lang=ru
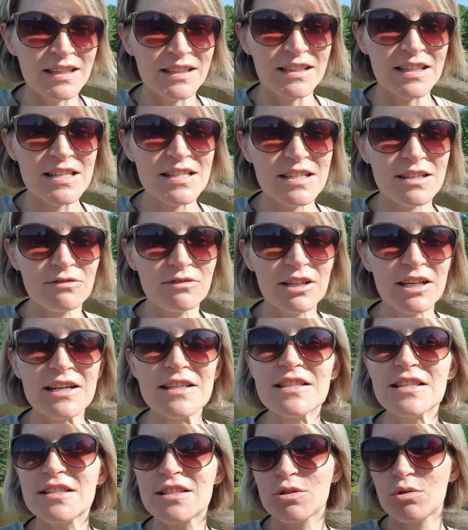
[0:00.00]
если вы
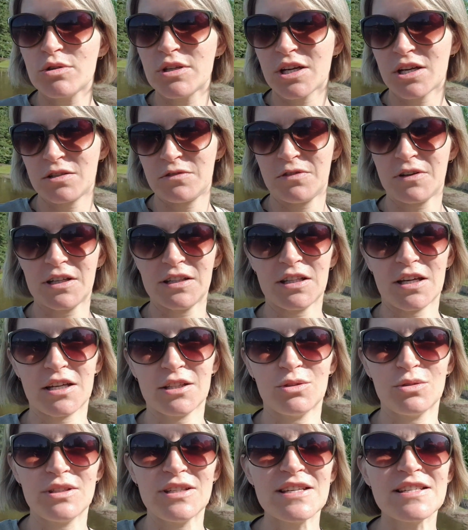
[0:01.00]
хотите уехать в
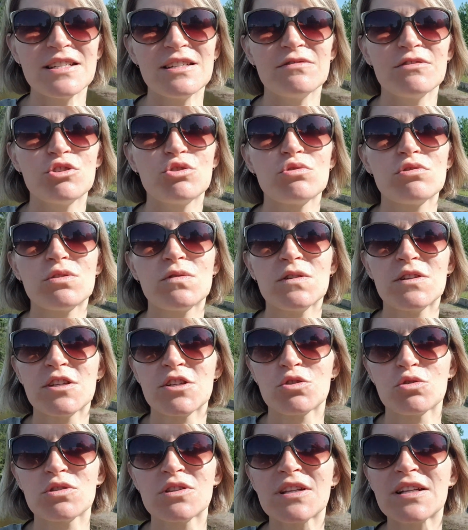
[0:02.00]
Канаду, если вы чувствуете,
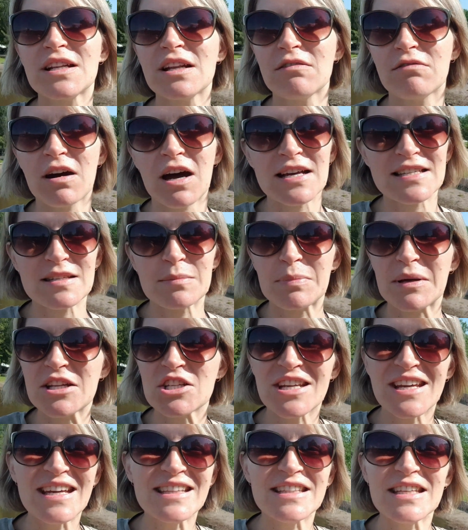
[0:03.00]
что это для вас, опять
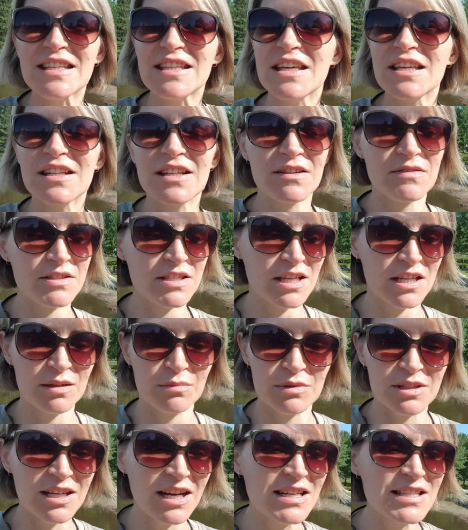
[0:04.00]
же, это не для всех,
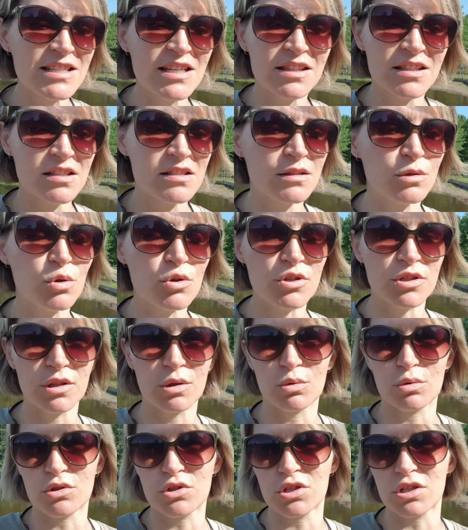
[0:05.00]
иммиграция это
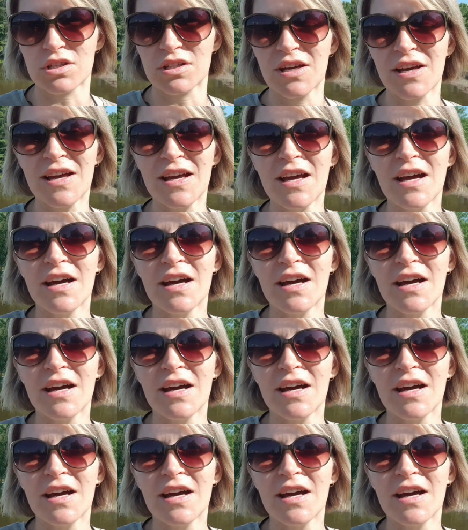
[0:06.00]
сложно очень,